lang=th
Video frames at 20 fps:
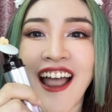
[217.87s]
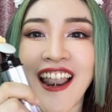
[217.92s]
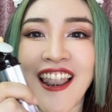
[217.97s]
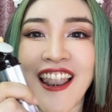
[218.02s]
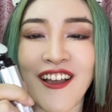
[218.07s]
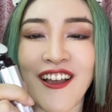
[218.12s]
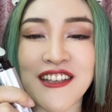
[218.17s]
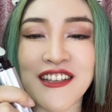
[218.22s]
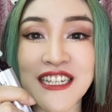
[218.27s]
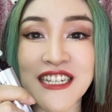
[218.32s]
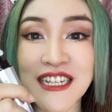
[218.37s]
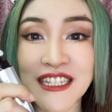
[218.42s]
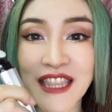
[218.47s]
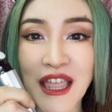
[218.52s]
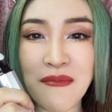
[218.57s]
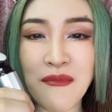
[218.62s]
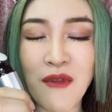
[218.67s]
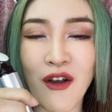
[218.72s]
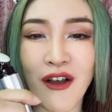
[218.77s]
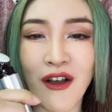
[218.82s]
แล้วก็ชื่อ
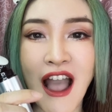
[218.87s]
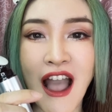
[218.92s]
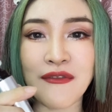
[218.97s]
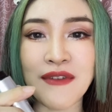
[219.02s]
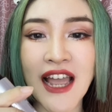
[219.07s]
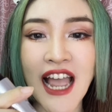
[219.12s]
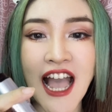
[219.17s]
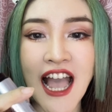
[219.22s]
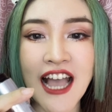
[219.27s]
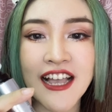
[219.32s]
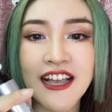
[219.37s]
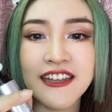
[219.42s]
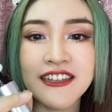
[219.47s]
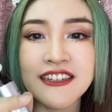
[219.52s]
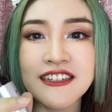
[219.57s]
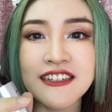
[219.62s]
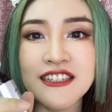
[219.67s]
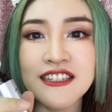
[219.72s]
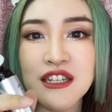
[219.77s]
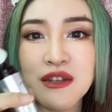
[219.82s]
เต็มของเขานะคะก็
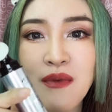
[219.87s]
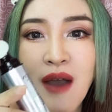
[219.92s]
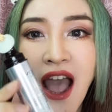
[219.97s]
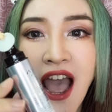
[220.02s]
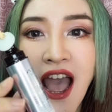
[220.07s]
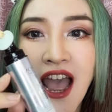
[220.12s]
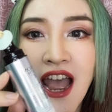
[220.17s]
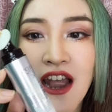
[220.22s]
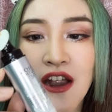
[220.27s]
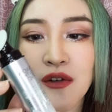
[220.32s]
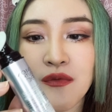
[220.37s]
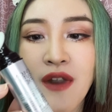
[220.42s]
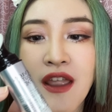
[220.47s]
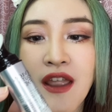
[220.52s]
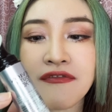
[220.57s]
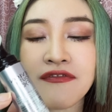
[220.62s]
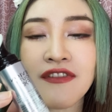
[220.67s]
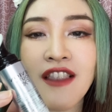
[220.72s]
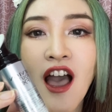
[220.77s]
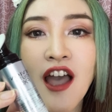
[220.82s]
คือชื่อว่า
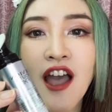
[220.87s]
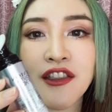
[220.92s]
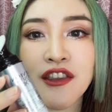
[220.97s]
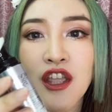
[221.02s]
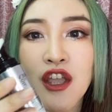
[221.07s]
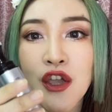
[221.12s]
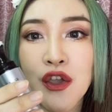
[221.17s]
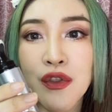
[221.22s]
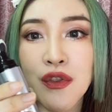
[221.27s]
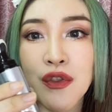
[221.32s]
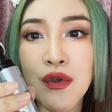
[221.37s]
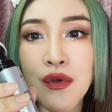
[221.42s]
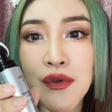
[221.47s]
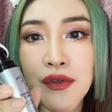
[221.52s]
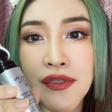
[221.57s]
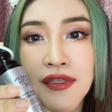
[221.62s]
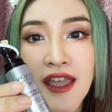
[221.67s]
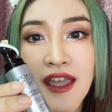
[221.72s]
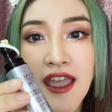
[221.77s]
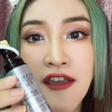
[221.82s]
Revlon
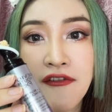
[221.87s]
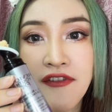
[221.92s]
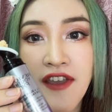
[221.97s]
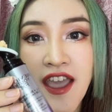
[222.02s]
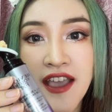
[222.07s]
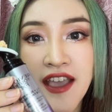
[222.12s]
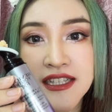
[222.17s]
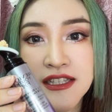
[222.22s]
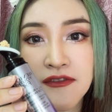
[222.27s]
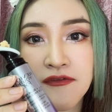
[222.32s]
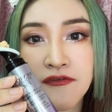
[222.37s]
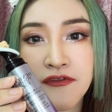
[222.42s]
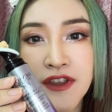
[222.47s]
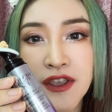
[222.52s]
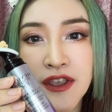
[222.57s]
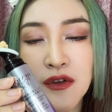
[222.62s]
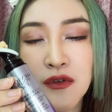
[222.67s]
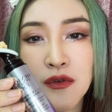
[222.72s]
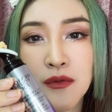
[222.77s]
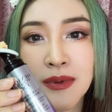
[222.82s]
Youth FX
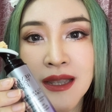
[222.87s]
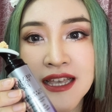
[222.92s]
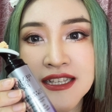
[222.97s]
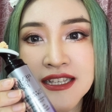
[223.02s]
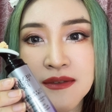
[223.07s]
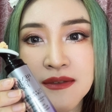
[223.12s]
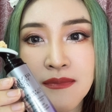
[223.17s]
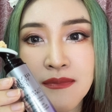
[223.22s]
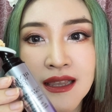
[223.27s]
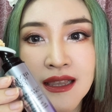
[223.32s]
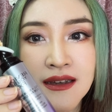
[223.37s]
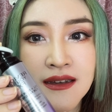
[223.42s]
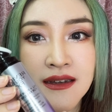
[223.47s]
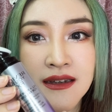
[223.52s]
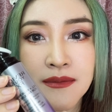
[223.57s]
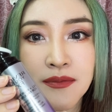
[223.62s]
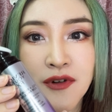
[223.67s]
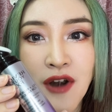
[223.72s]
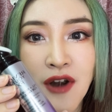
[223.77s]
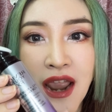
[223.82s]
Fill + Blur
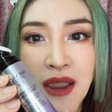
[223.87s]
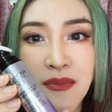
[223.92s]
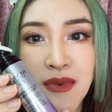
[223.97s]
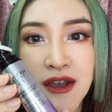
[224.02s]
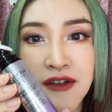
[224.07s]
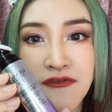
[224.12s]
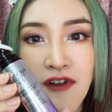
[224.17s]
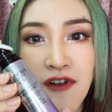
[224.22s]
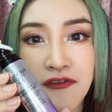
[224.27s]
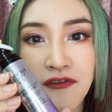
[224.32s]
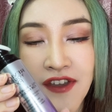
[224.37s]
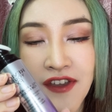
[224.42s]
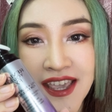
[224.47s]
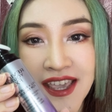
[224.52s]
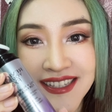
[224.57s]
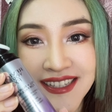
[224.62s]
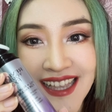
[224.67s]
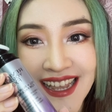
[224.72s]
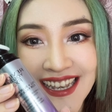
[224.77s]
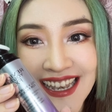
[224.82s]
Primer For
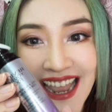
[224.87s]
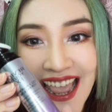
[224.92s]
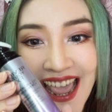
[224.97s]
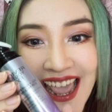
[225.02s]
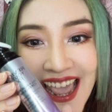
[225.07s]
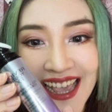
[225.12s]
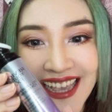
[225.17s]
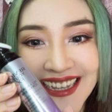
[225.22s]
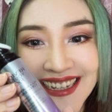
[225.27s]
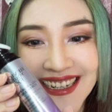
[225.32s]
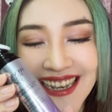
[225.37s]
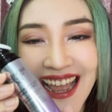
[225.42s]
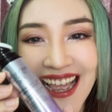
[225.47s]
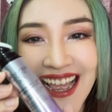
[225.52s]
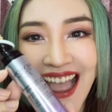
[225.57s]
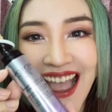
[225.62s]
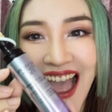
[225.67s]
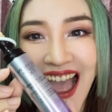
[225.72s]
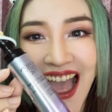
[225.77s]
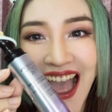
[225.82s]
Face and Neck นะ
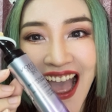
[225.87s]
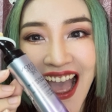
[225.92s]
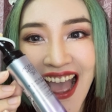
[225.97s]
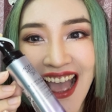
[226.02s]
คะ